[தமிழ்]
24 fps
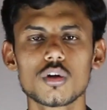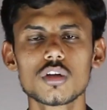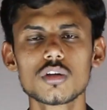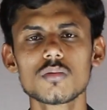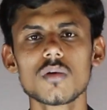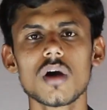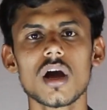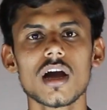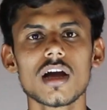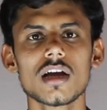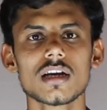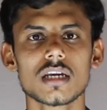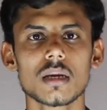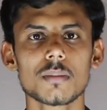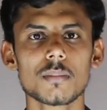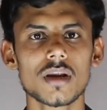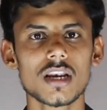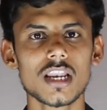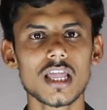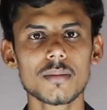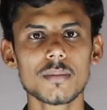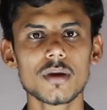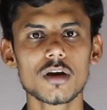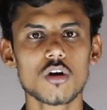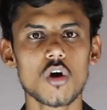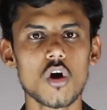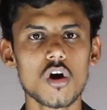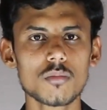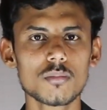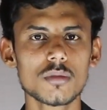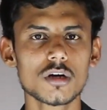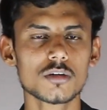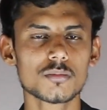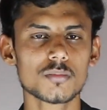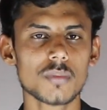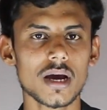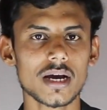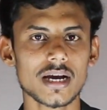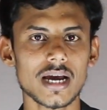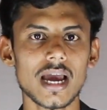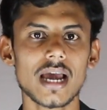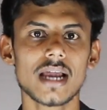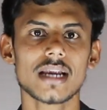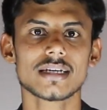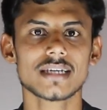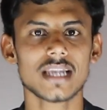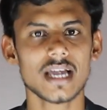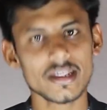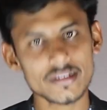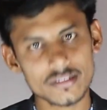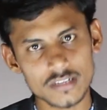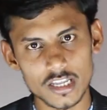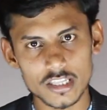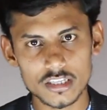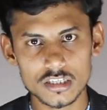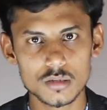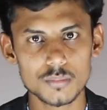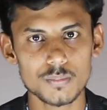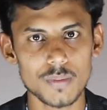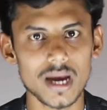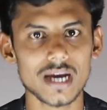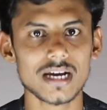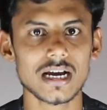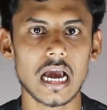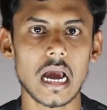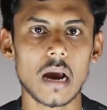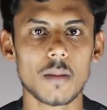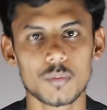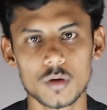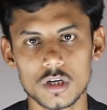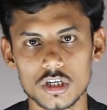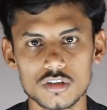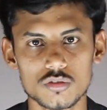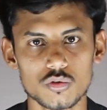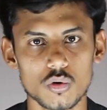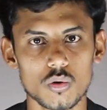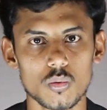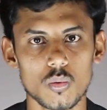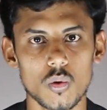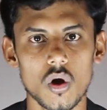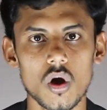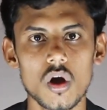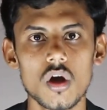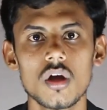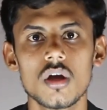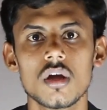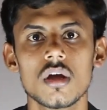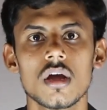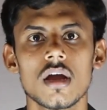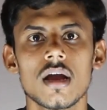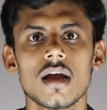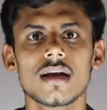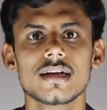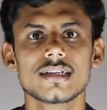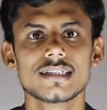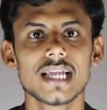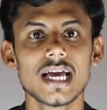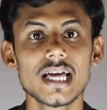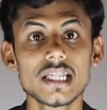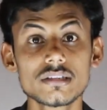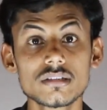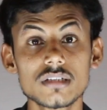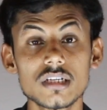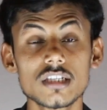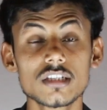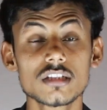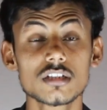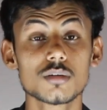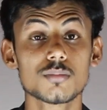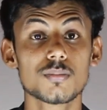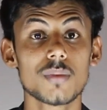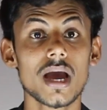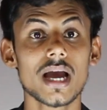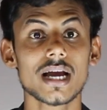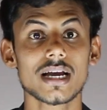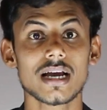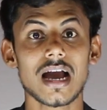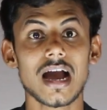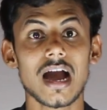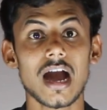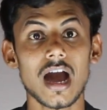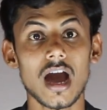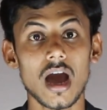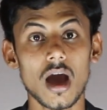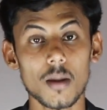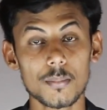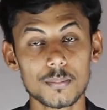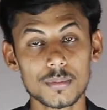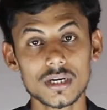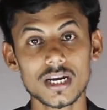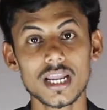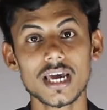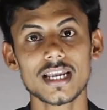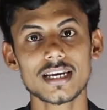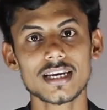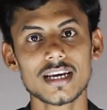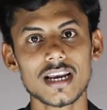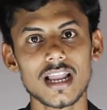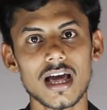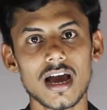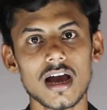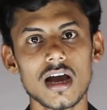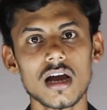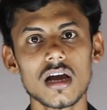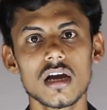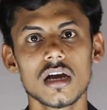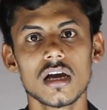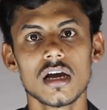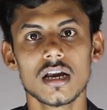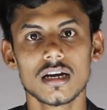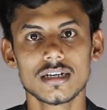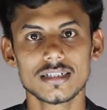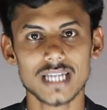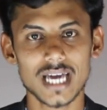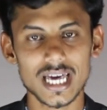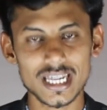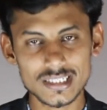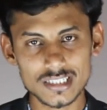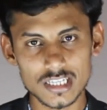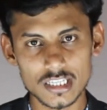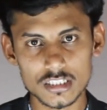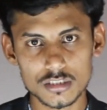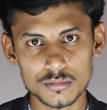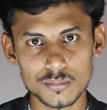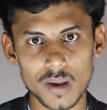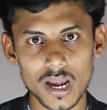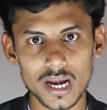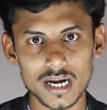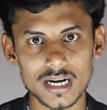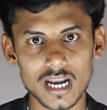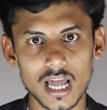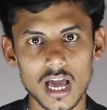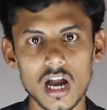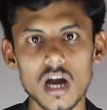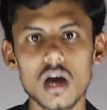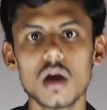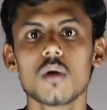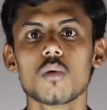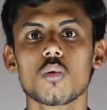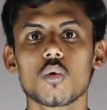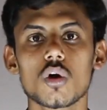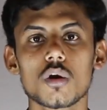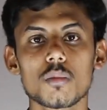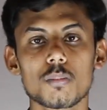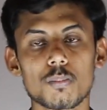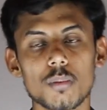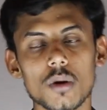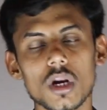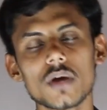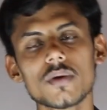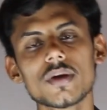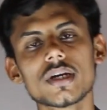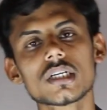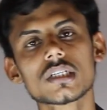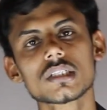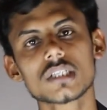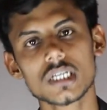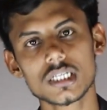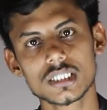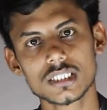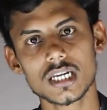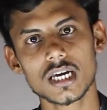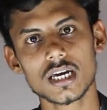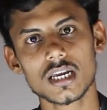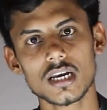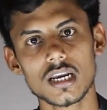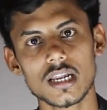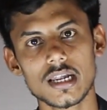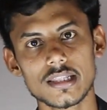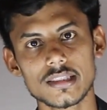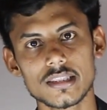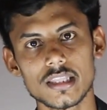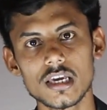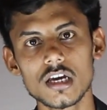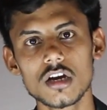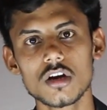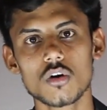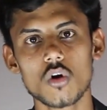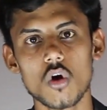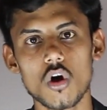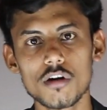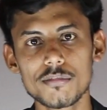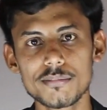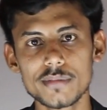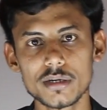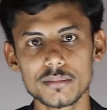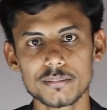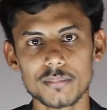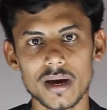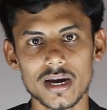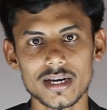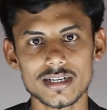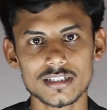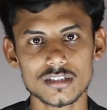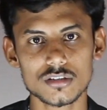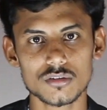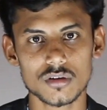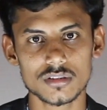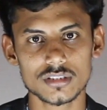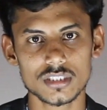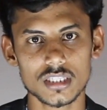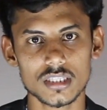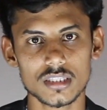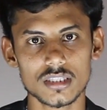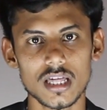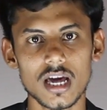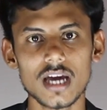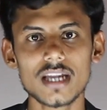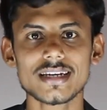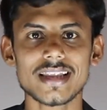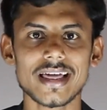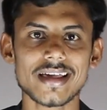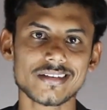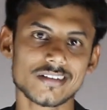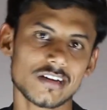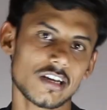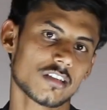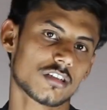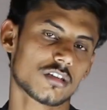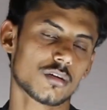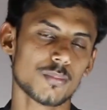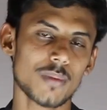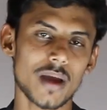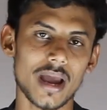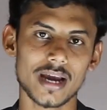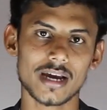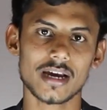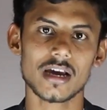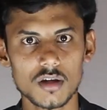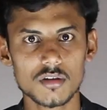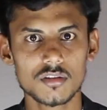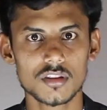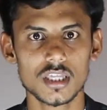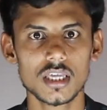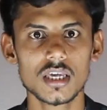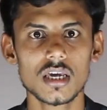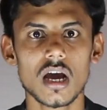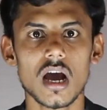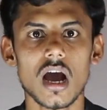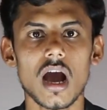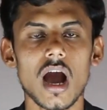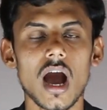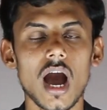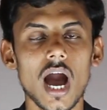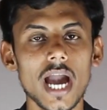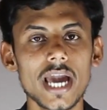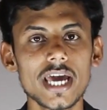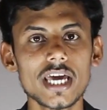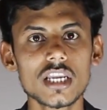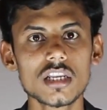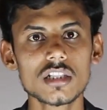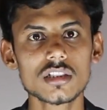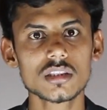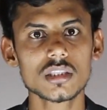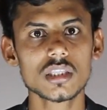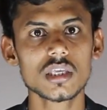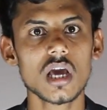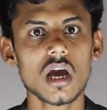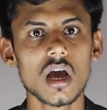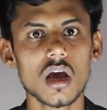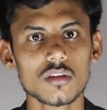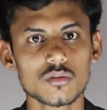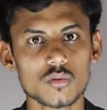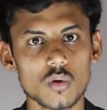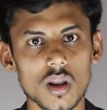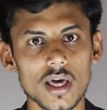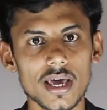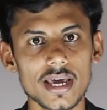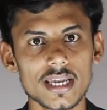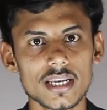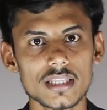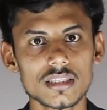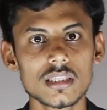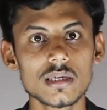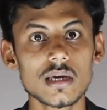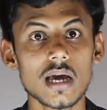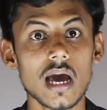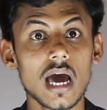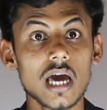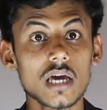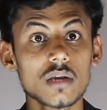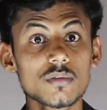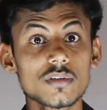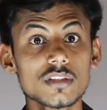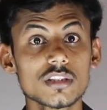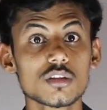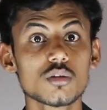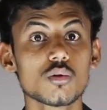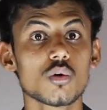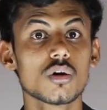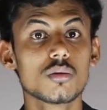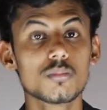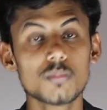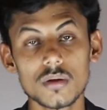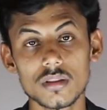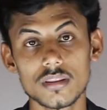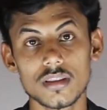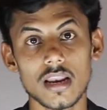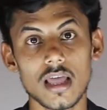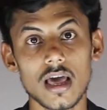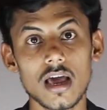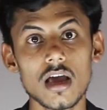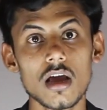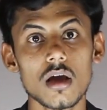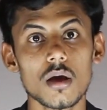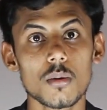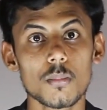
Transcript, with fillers: பொதுவாக நம்ம எல்லாமே கவர்மெண்ட் பேங்கை நேஷனலிஸ்ட் பேங்க் அப்படின்னு சொல்லுவோம் நேஷனலிஸ்ட் பேங்க் அப்படின்னா என்னென்னா நேஷனலிஸ்ட் பேங்க்னா ஒரு ப்ரைவேட் செக்டார்லேருந்து கவர்மெண்ட் பேங்க்கு வந்தது தான் நேஷனலிஸ்ட் பேங்க் அதாவது ஆயிரத்தி தொள்ளாயிரத்தி அறுபத்தி ஒன்பதில்